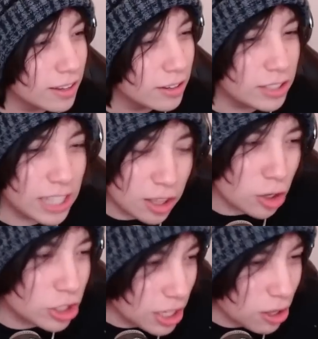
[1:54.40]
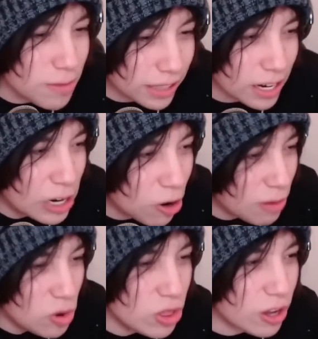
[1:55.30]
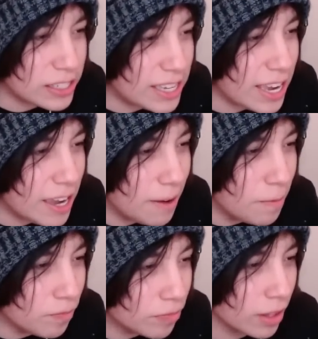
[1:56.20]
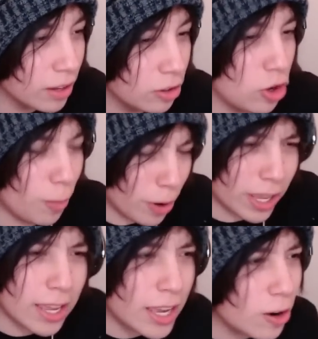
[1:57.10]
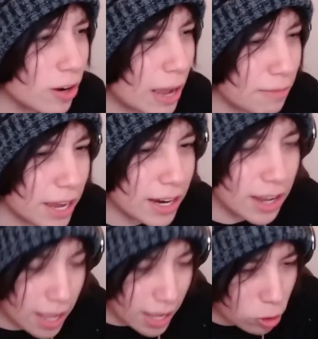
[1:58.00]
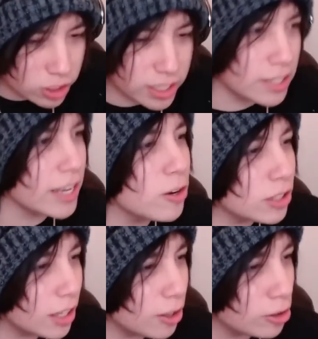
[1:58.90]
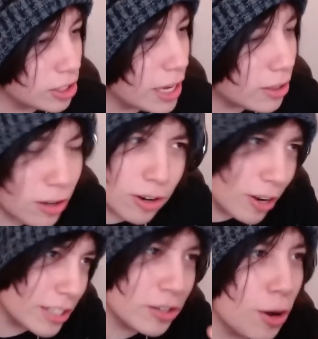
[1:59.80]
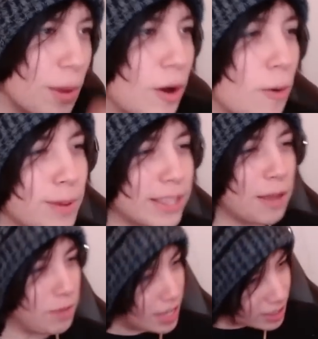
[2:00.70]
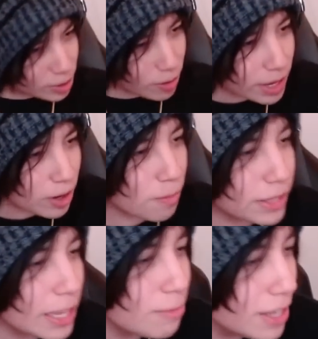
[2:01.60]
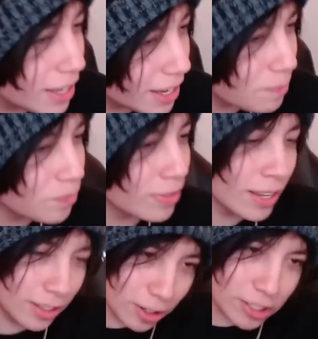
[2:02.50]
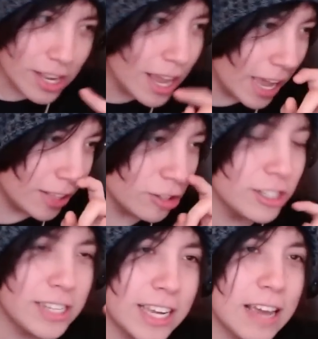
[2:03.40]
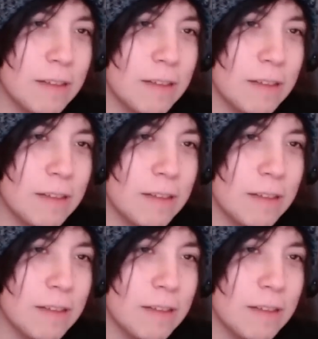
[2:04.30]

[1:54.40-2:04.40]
Si Diosito me trajo al mundo así, ¿yo por qué quiero cambiar los deseos de Diosito? No, eso no me compete a mí, eso no me compete a mí, ¿eh? Entonces, entonces dije,